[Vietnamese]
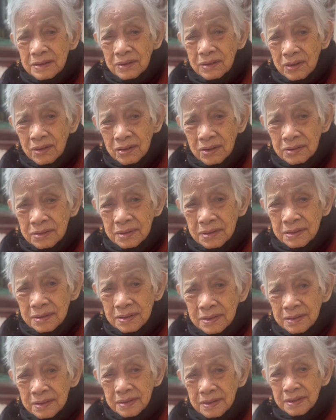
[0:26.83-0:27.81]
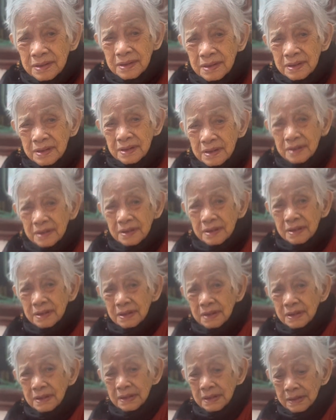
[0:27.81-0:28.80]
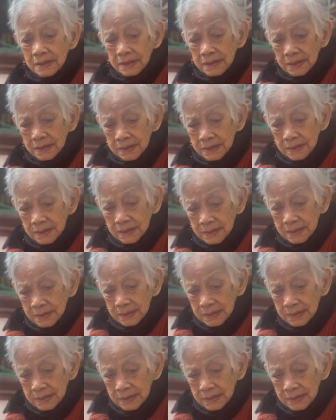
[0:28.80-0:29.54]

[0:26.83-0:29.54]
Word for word: Ngon Ngon à Ôi dồi ôi